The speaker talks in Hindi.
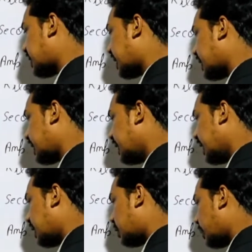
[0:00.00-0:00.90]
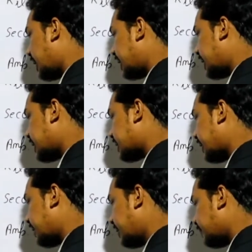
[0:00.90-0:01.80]
लिखाता है ट्वेंटी
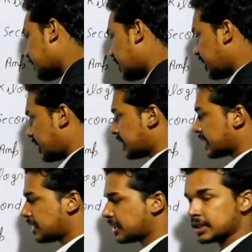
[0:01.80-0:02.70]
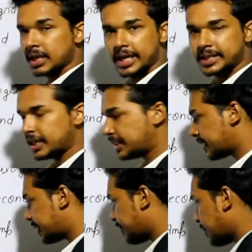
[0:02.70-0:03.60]
सेवन डिग्री सेल्सियस ऐसे लिख
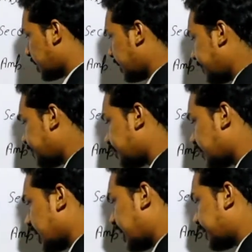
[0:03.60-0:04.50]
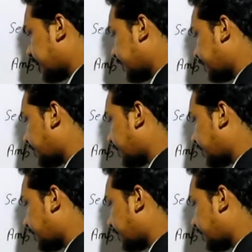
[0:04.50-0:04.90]
देते हैं ठीक है अच्छा